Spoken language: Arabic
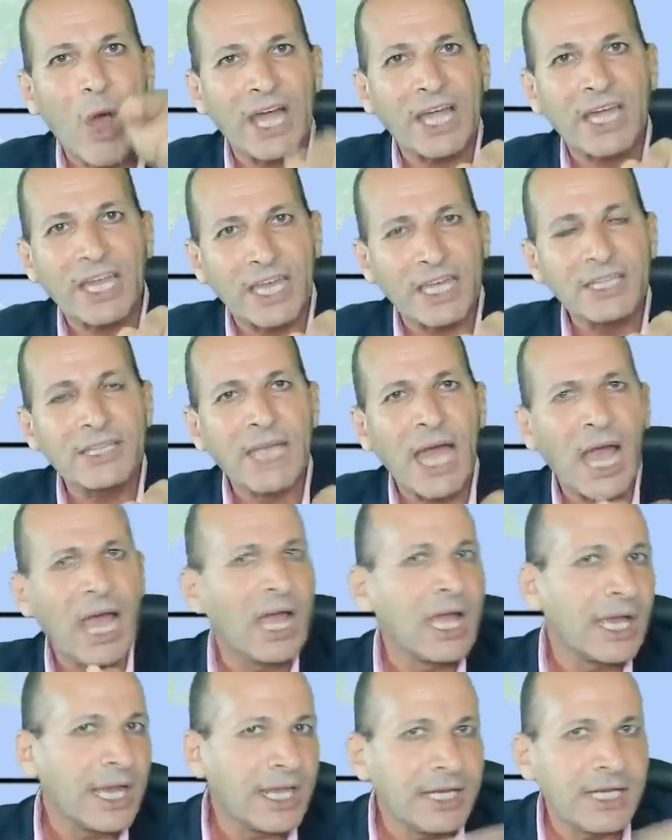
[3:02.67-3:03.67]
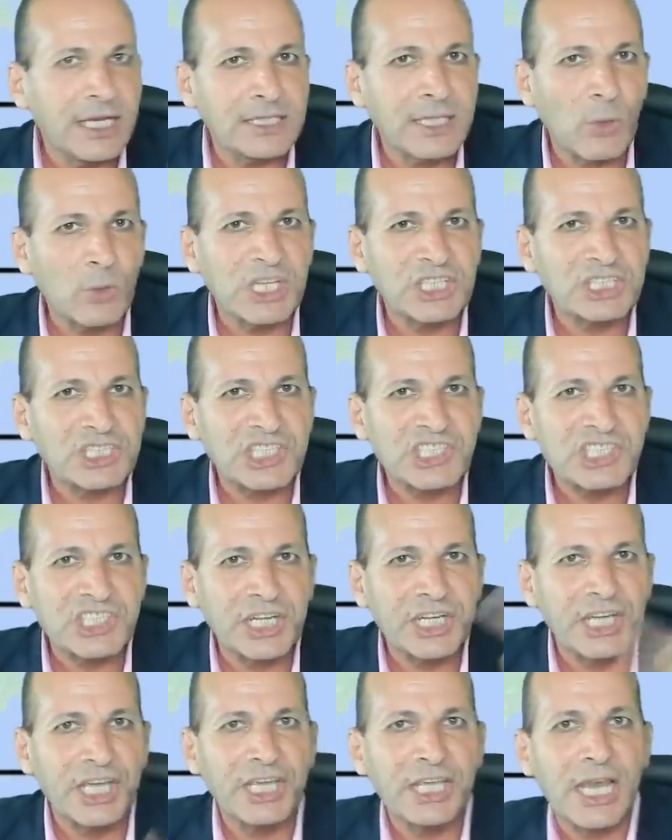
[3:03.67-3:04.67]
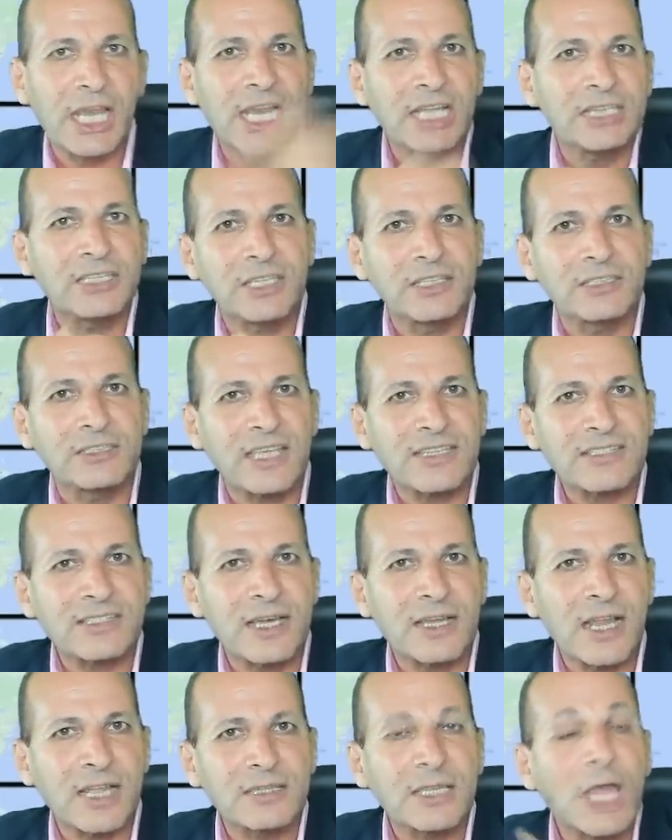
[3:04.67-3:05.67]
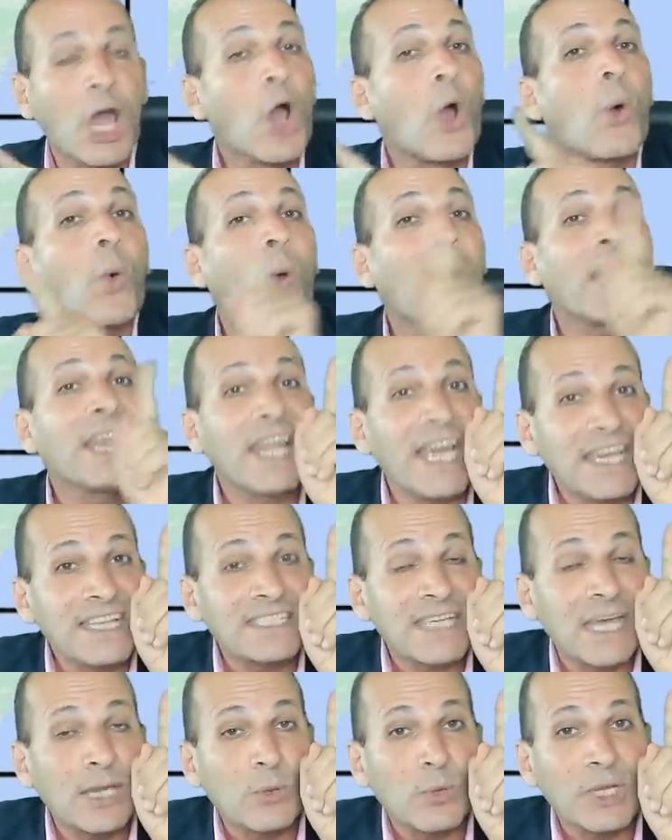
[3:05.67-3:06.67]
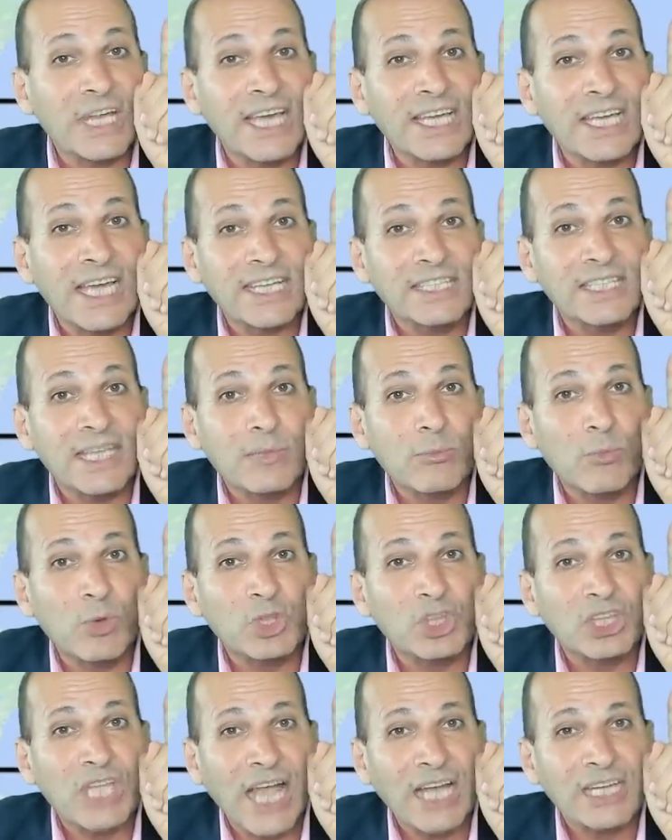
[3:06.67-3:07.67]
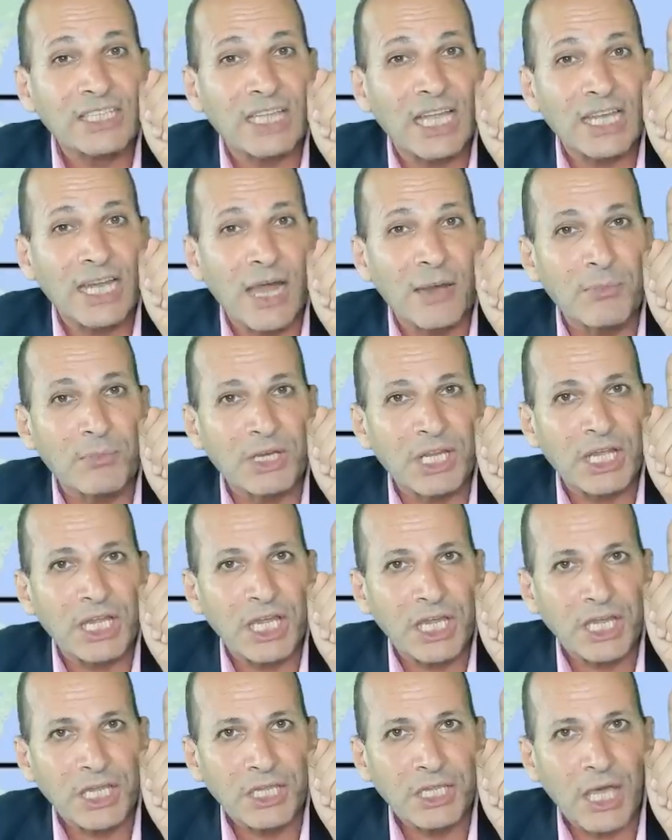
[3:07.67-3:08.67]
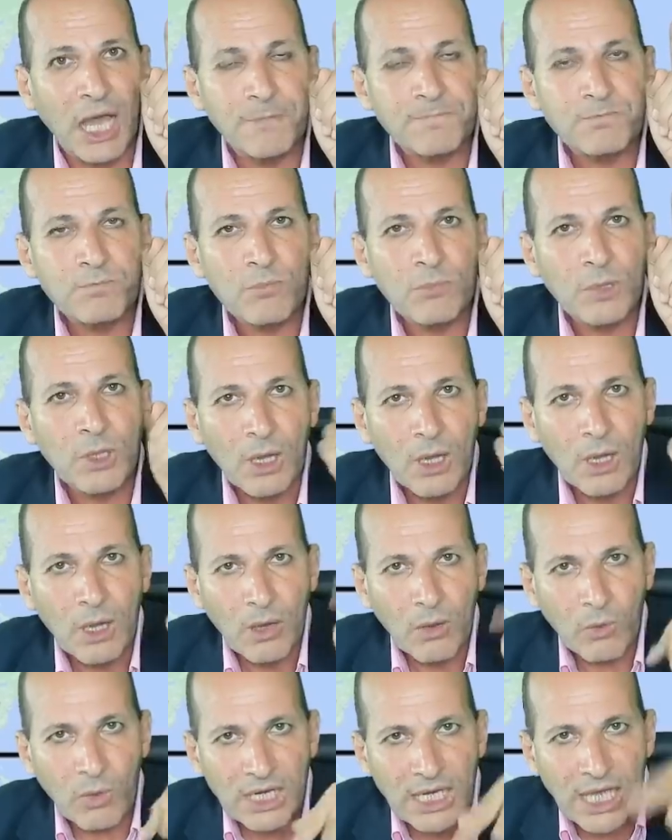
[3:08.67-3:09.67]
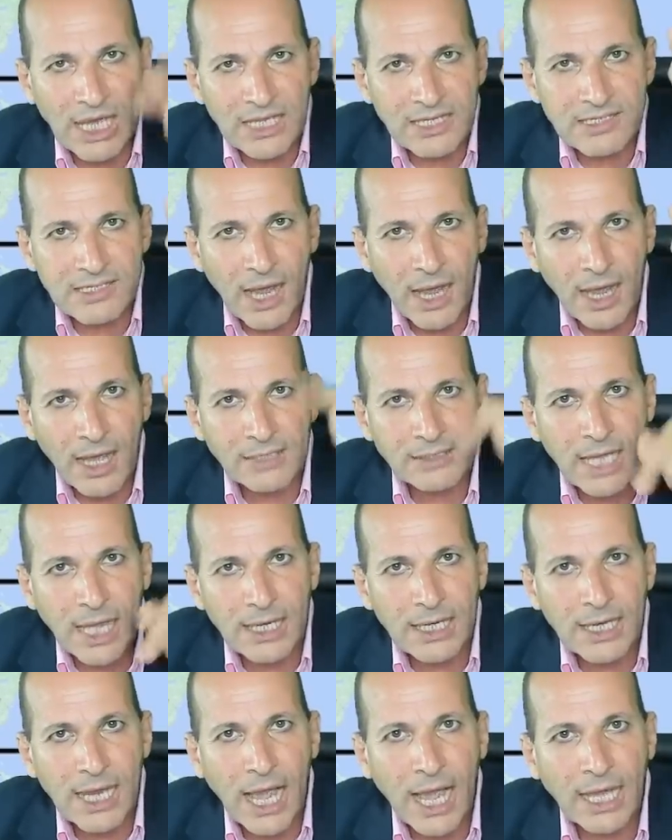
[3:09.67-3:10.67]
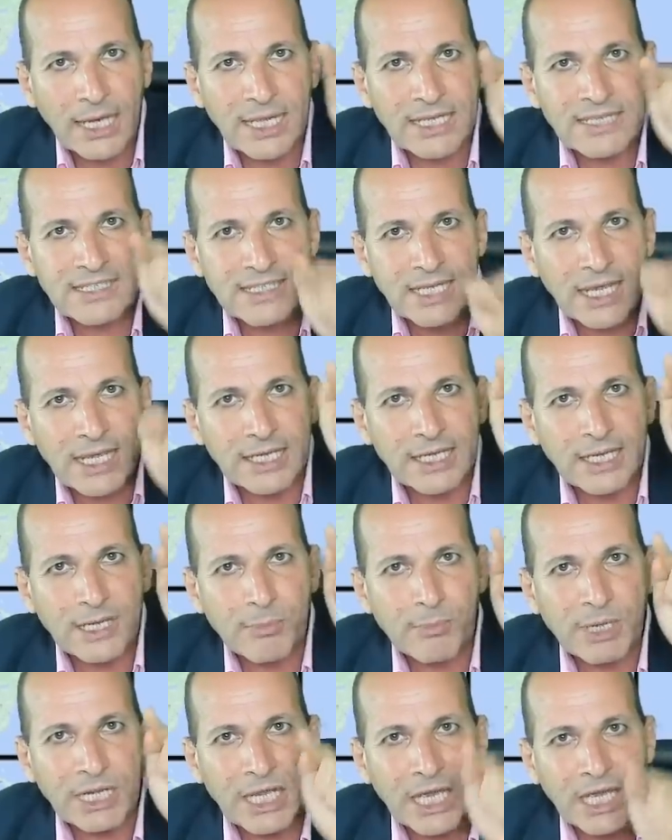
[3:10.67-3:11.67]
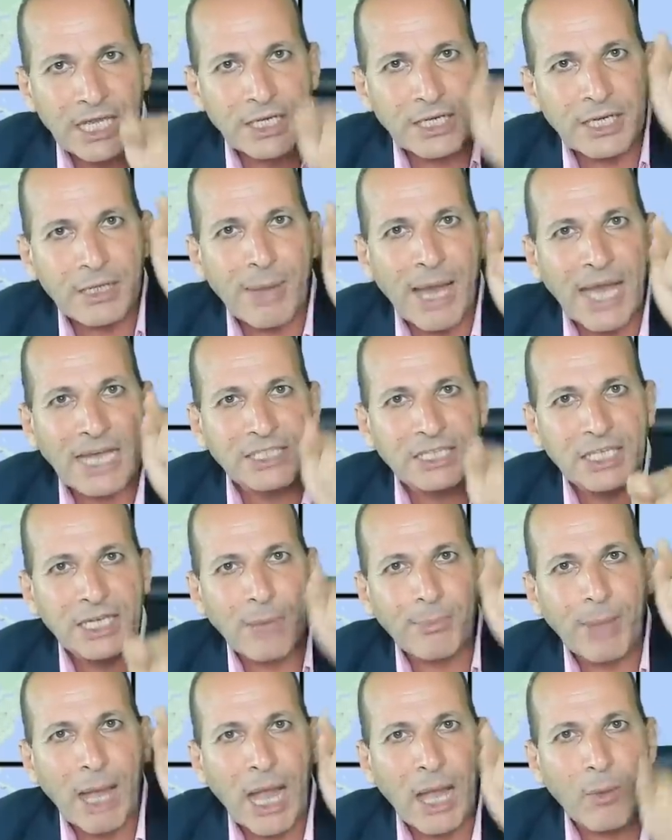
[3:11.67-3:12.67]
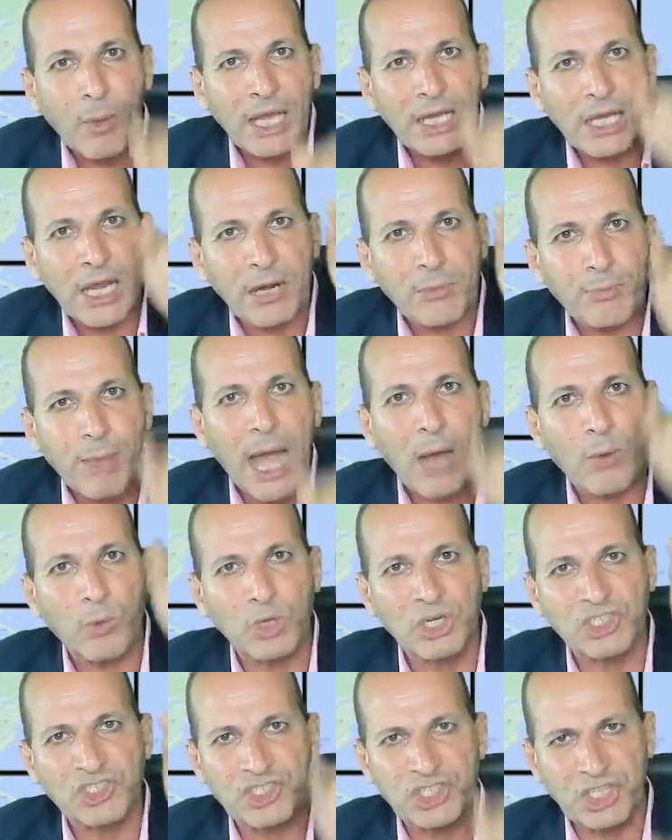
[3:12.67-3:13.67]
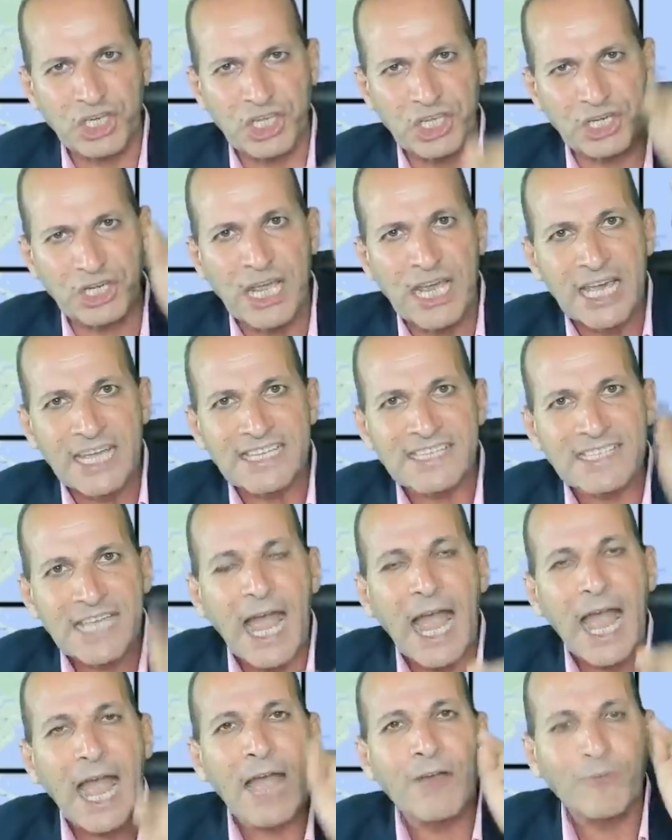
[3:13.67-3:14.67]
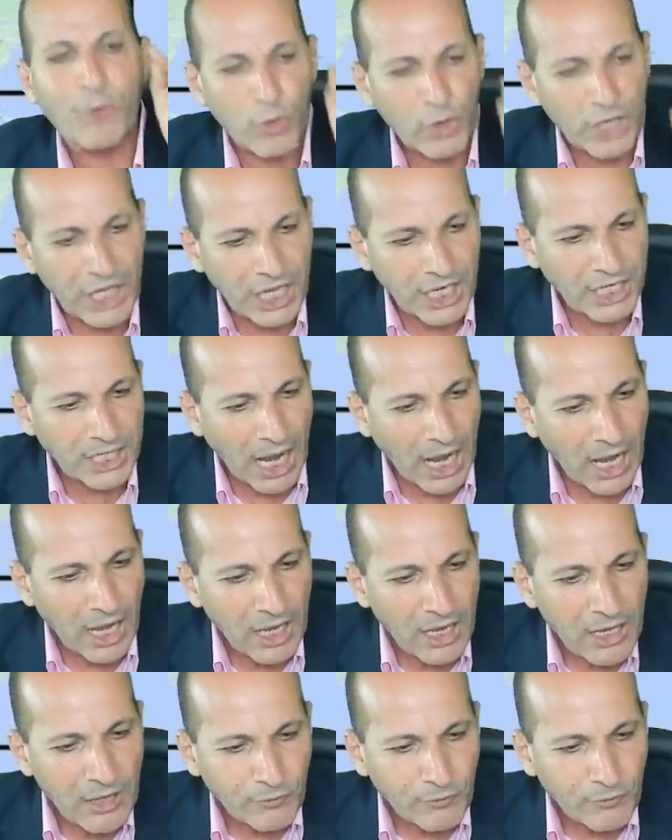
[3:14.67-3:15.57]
وأكدنا أن دولة الصين هي التي انتصرت وليس الولايات المتحدة الأمريكية وليس أدل على ذلك من أن بعدنا بحوالي 24 ساعة فوجئنا